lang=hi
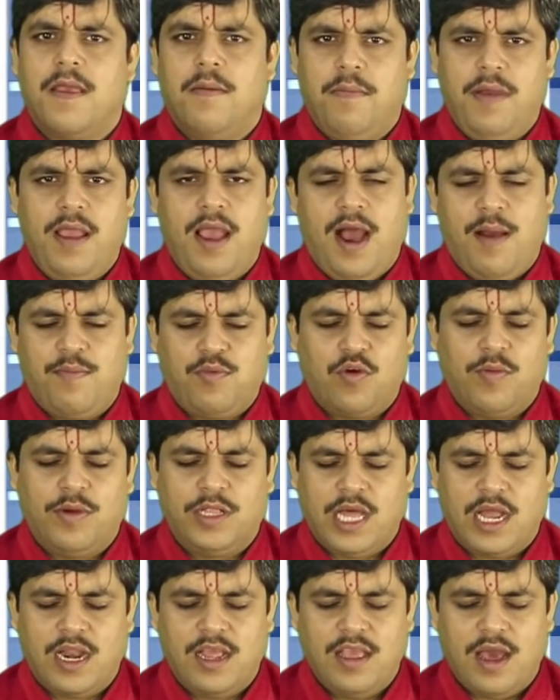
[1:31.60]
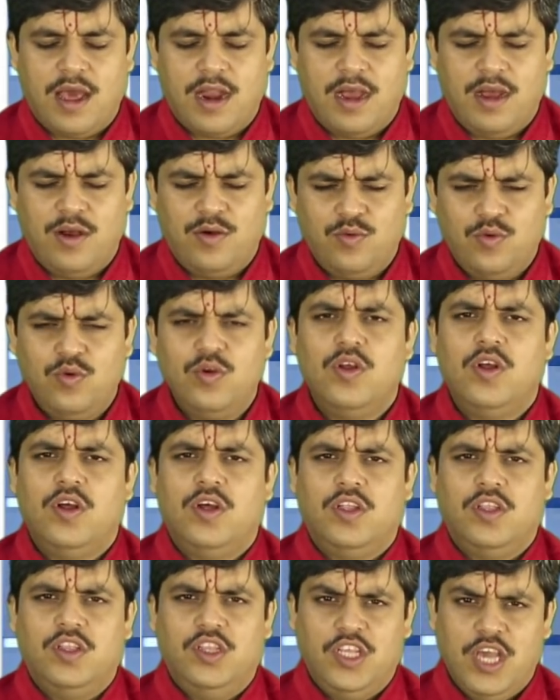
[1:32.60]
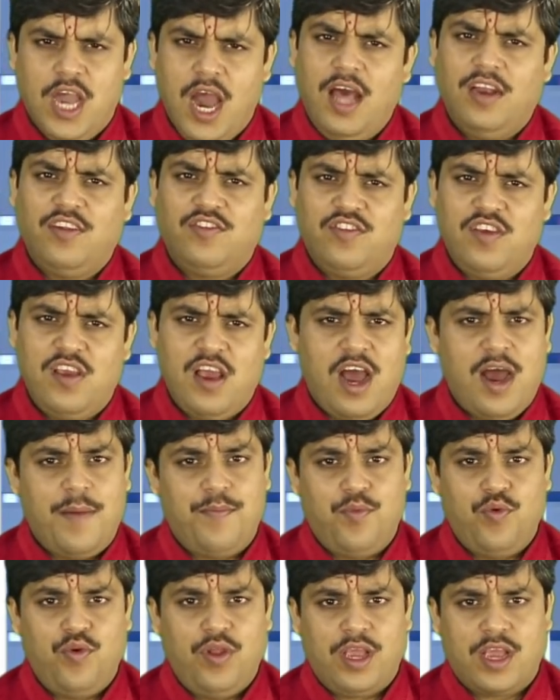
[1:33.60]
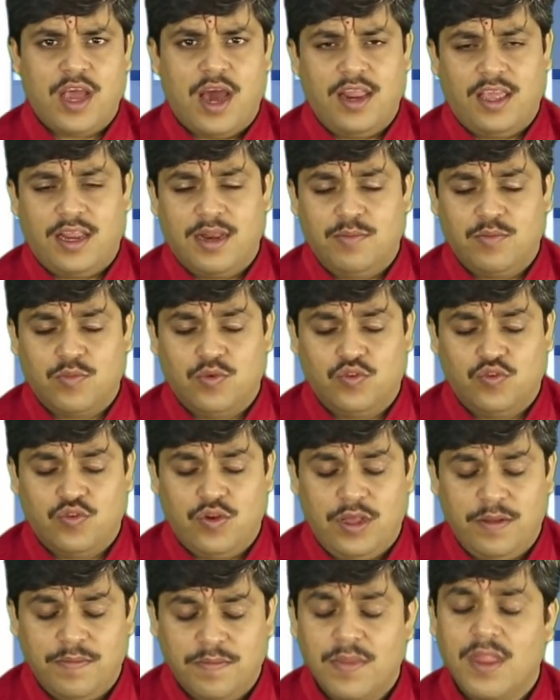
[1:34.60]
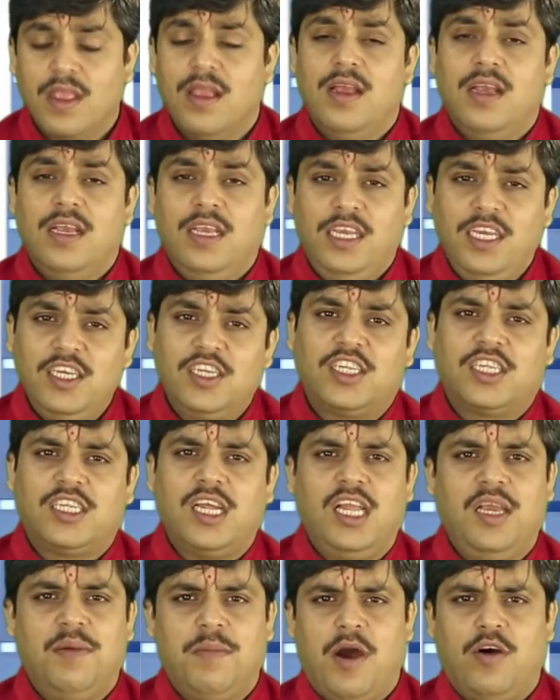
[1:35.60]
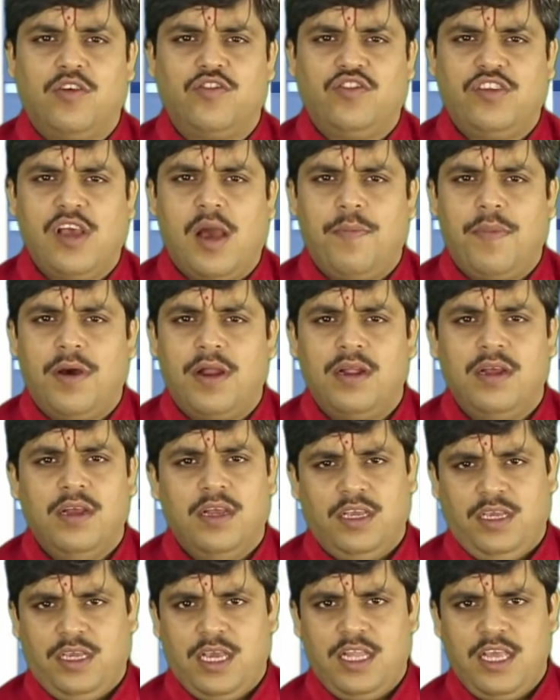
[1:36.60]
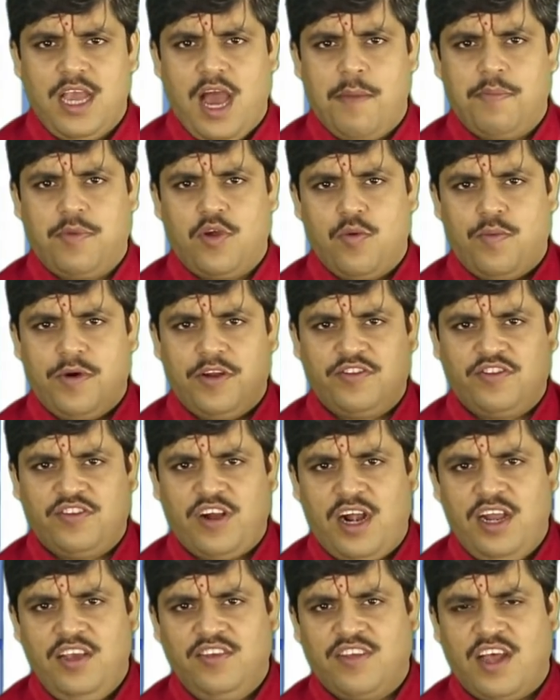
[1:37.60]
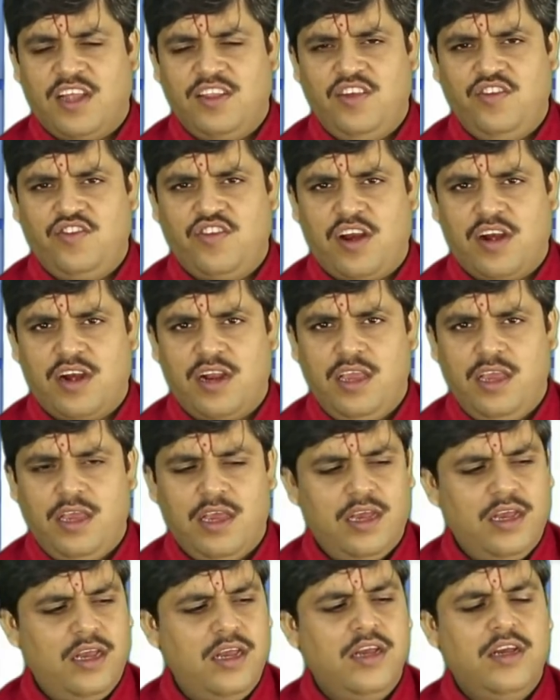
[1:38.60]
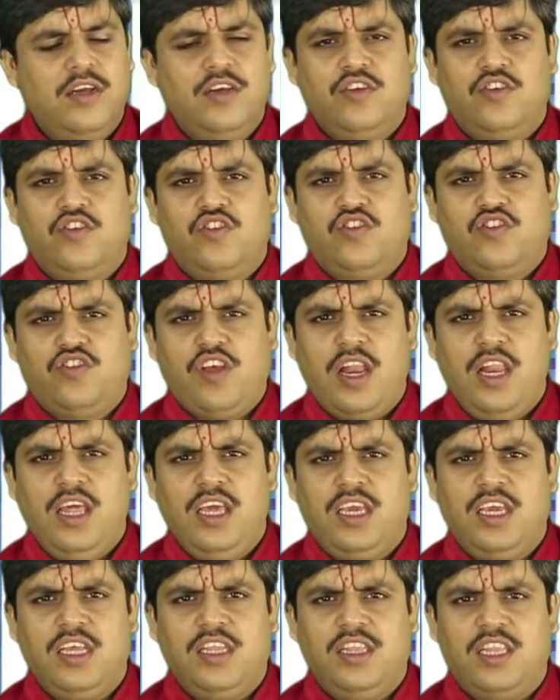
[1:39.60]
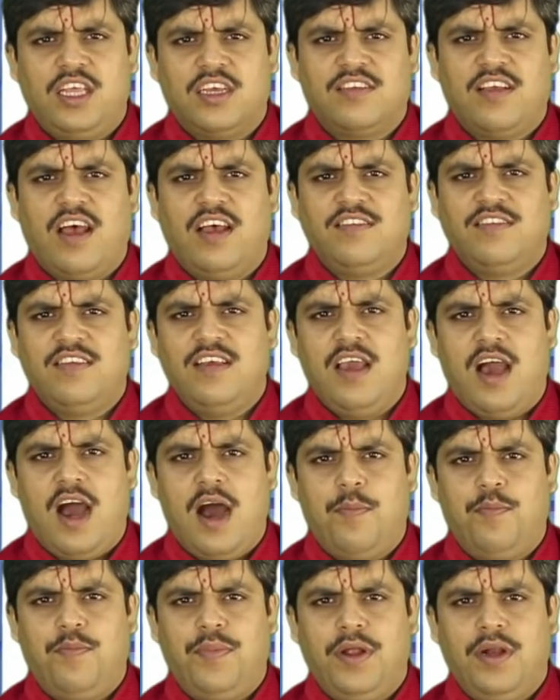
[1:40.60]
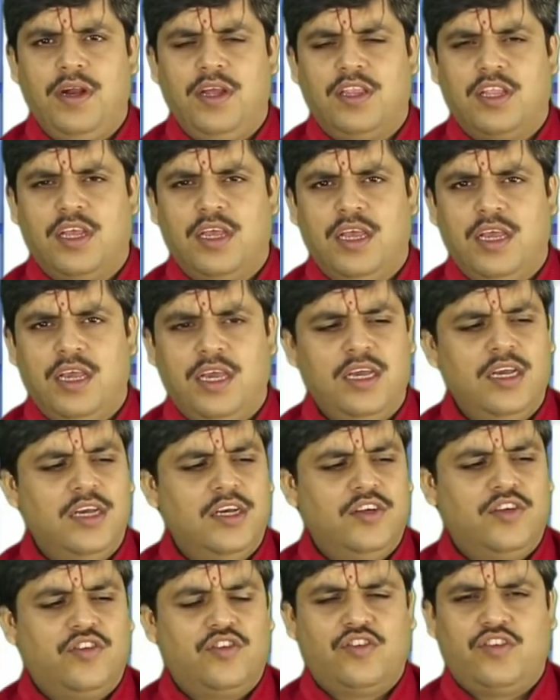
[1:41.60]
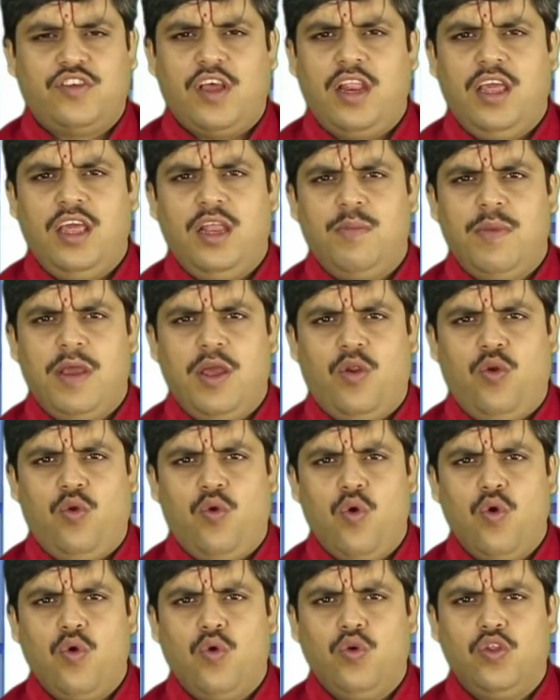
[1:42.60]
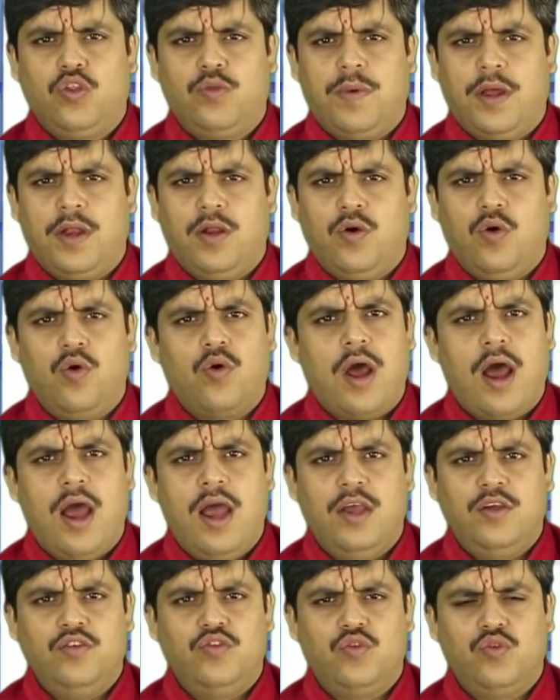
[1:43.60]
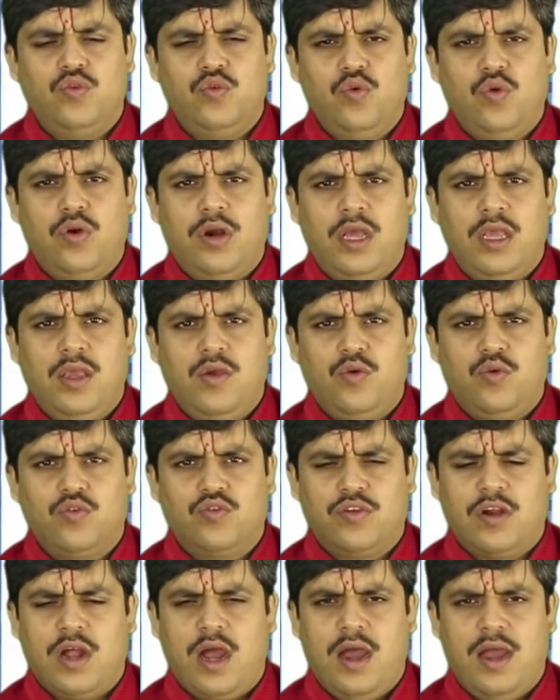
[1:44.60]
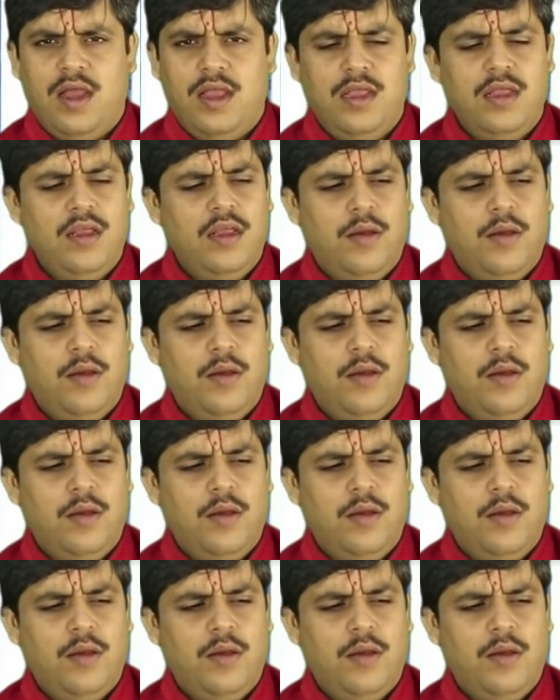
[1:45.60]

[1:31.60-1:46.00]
मैं आपको बताने जा रहा हूँ ध्यान से आप पूरी कार्यक्रम को सुने इस शनि मावस्या पर यदि आपके ऊपर साढ़े साथी चल रही है शनि की दशा से आप पीड़ित हैं शरीर में रोग उत्पन्न हो रहा है जो दूर नहीं हो रहा है